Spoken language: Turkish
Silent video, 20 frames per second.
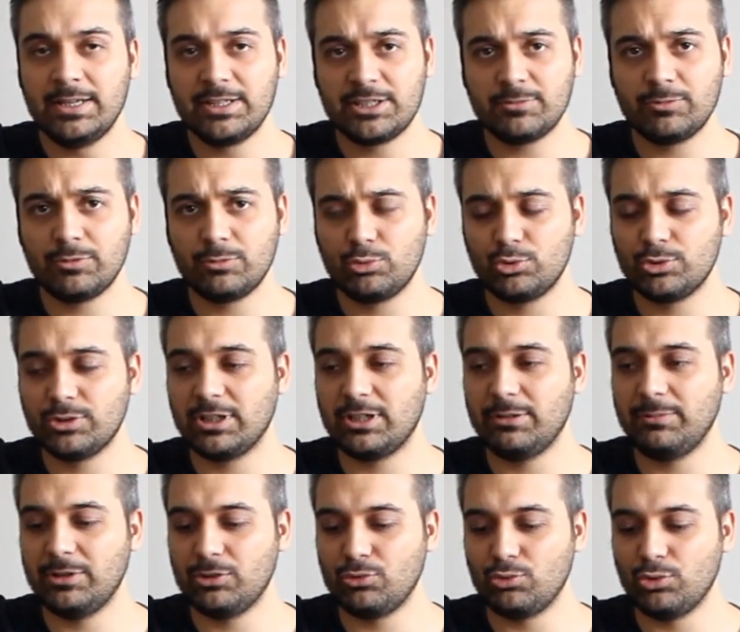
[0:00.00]
Şimdi
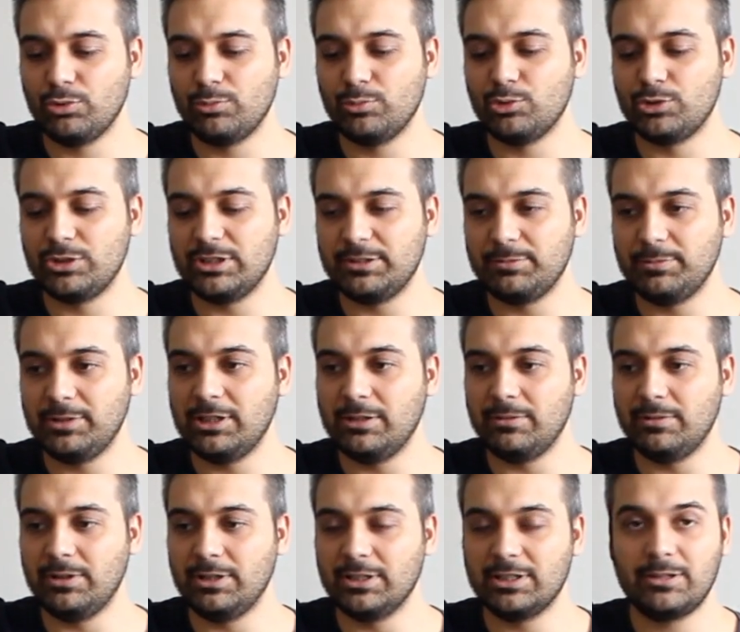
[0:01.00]
buradaki metronomun
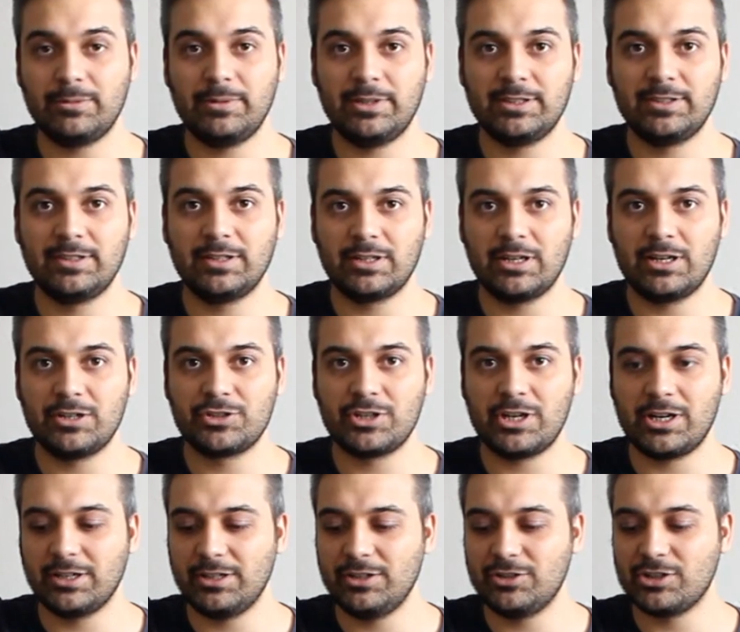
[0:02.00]
ritmiyle birlikte ben tekrar
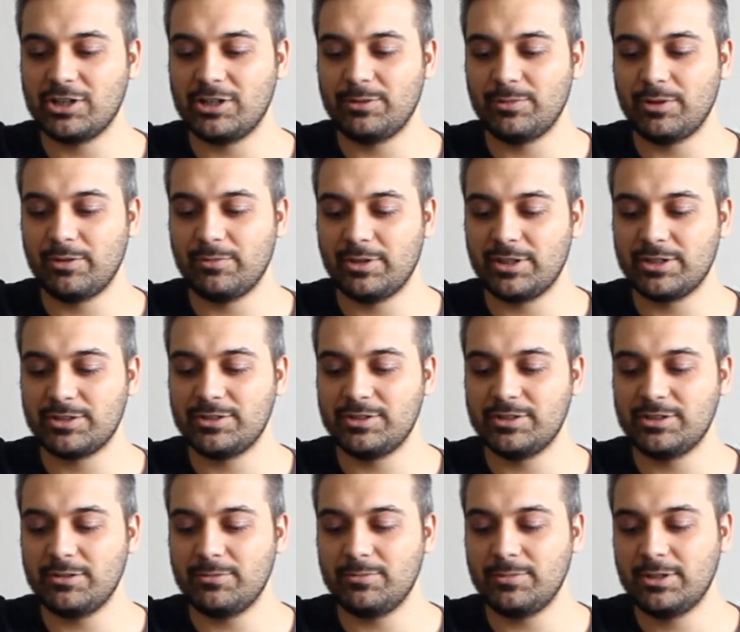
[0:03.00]
şarkı çalmaya
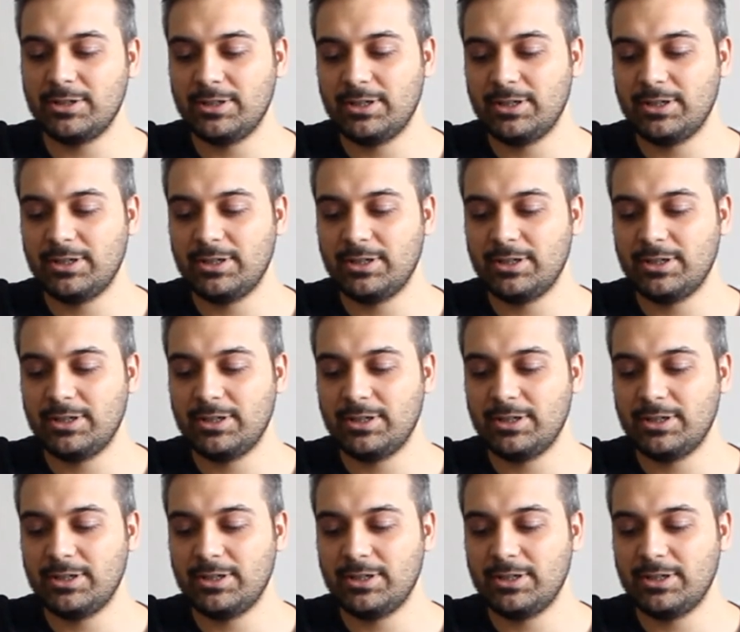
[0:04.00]
başlayacağım.